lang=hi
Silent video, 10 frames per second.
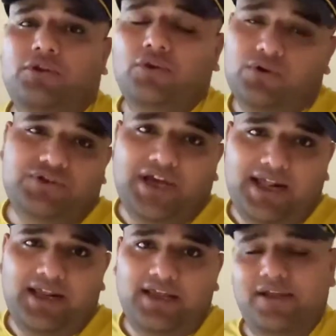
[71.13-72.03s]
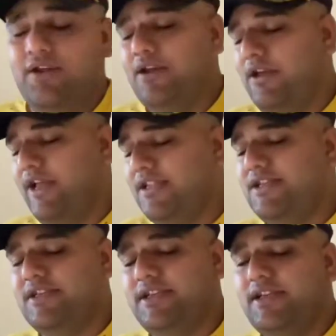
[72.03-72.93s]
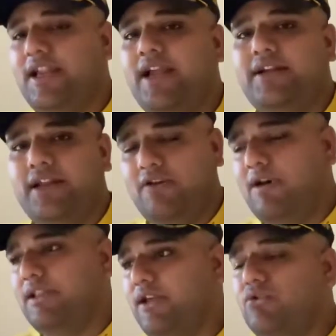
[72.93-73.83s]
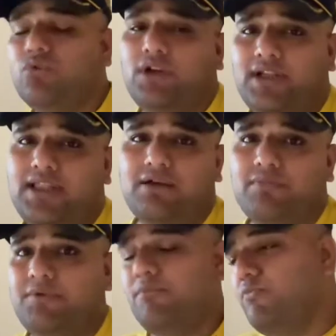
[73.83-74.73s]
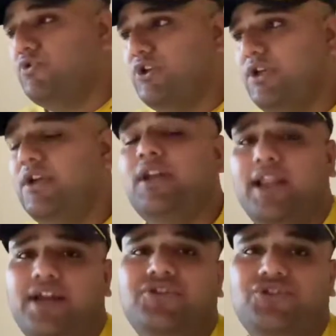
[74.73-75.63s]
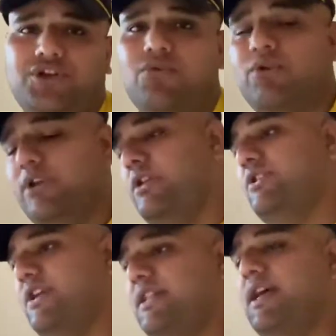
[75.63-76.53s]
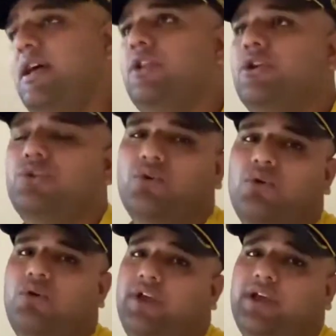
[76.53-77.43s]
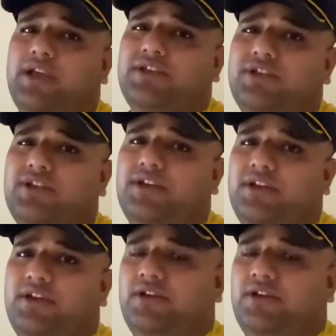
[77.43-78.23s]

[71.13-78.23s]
तो जा रहे हैं एच एच की लाइट डलवाते हैं क्योंकि लद्दाख में भी मुझे लाइट चाहिए होगी ज़्यादा तो एक एच एच की